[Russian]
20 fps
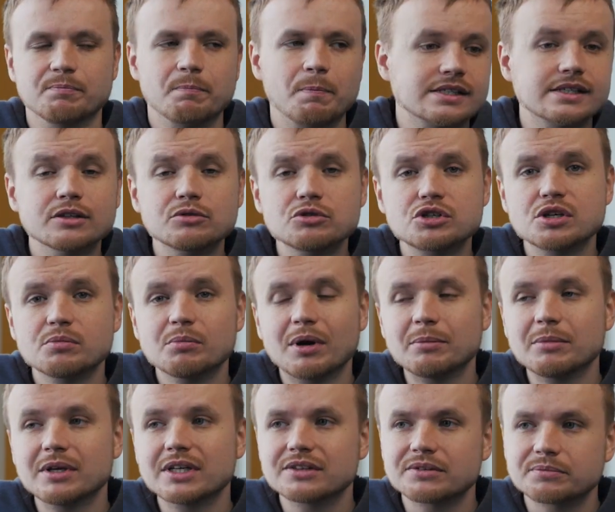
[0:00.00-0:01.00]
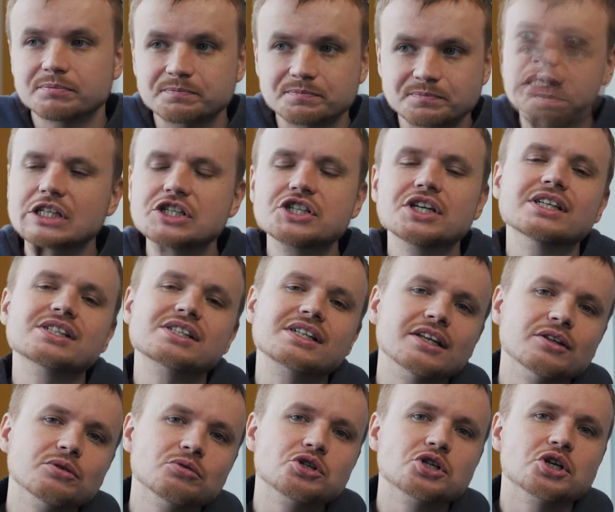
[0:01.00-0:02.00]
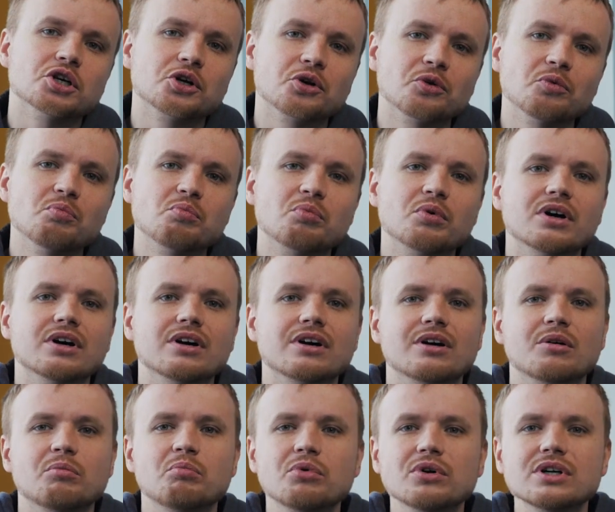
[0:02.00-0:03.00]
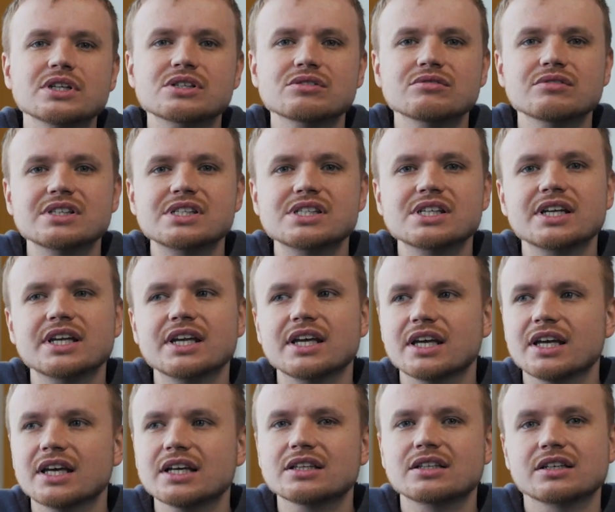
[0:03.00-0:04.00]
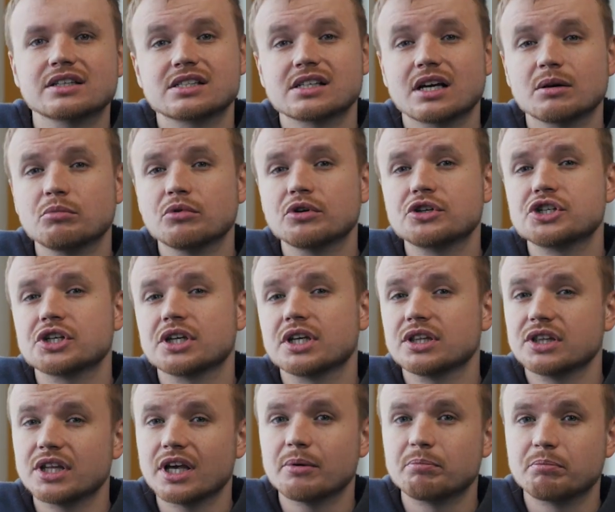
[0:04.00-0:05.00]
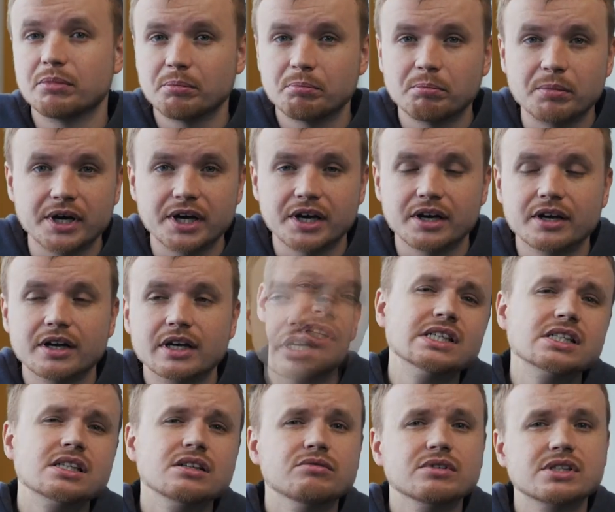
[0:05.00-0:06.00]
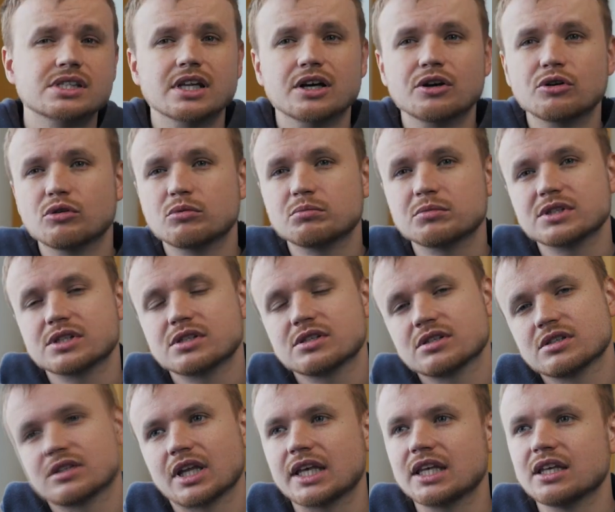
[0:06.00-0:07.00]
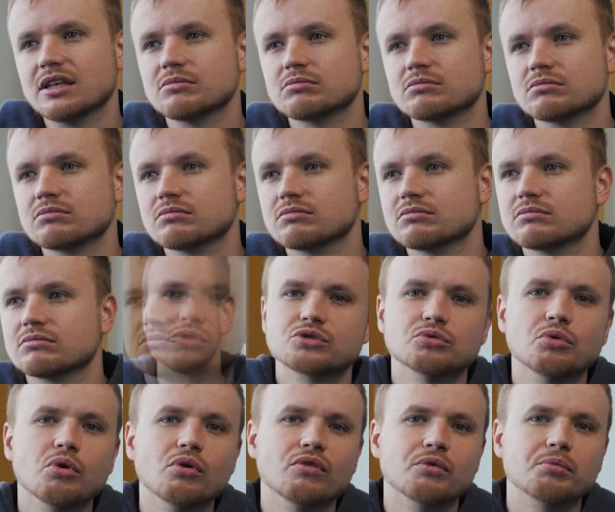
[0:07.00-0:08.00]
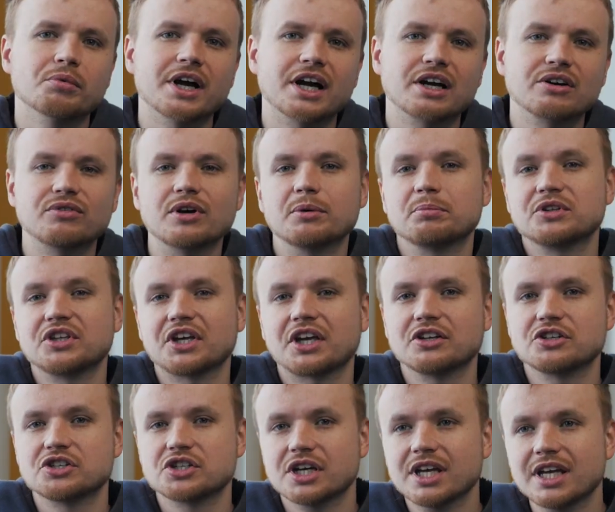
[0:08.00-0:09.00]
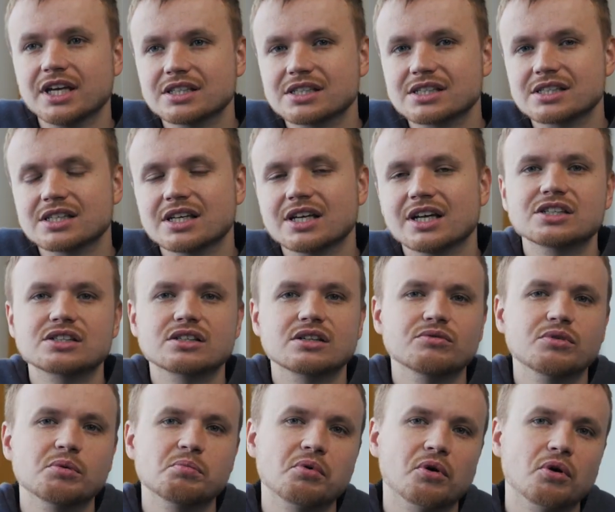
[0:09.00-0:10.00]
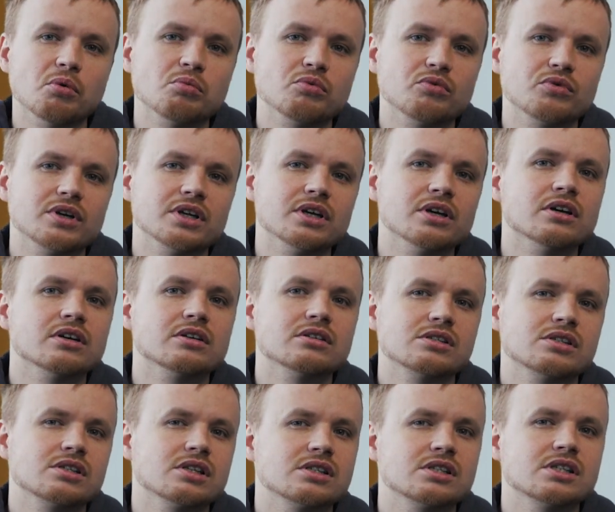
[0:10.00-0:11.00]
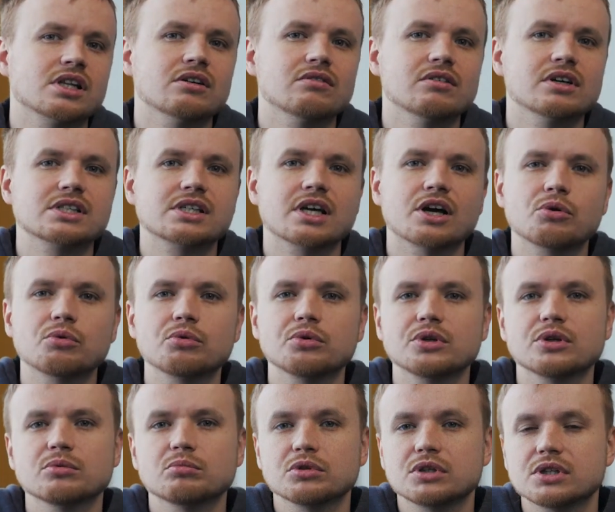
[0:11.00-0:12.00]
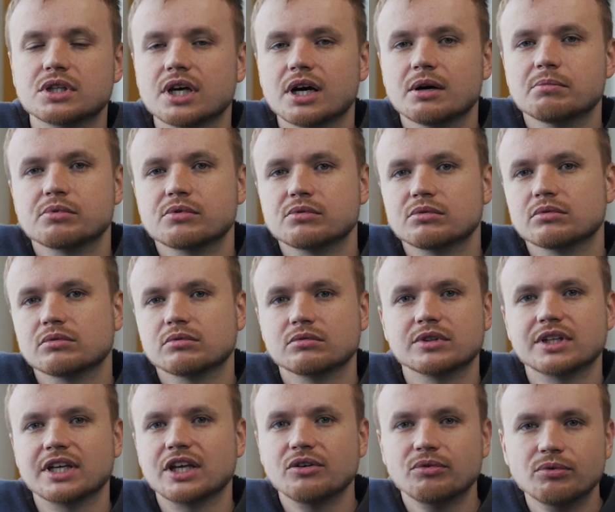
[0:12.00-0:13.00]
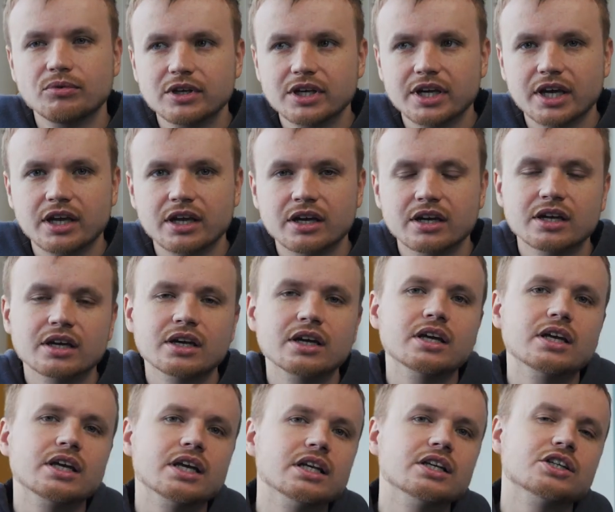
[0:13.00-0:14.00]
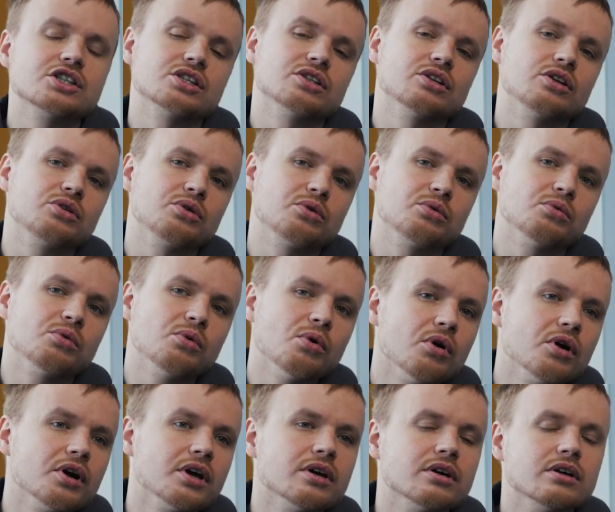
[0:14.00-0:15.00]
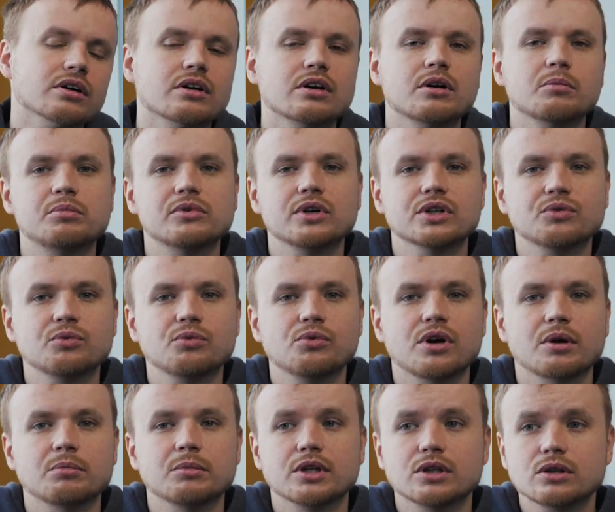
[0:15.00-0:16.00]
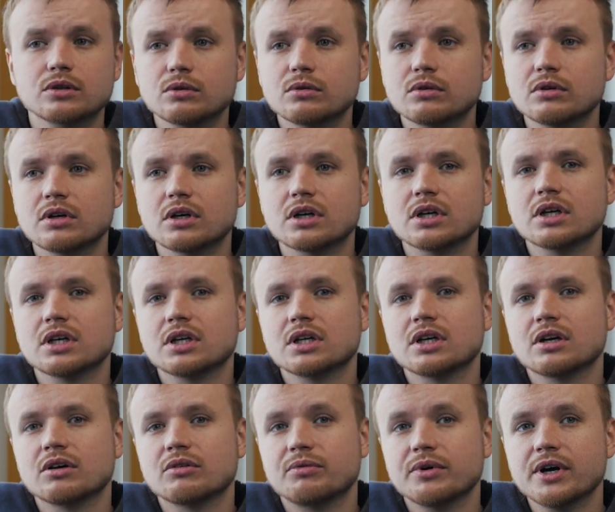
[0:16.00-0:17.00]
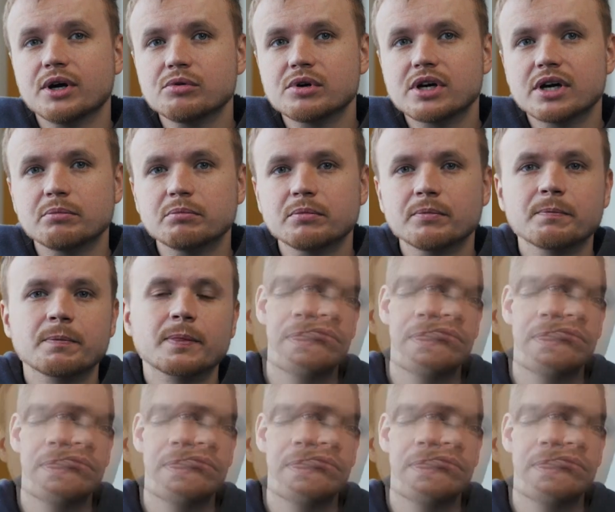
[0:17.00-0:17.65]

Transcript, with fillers: Следующий момент, точнее следующая группа пользователей – это разработчики DAPP. Если вы знакомы с таким словом, как Web3.js, если вы пробовали создавать какую-нибудь дапку на эфире или же на другой э, платформе, то Welcome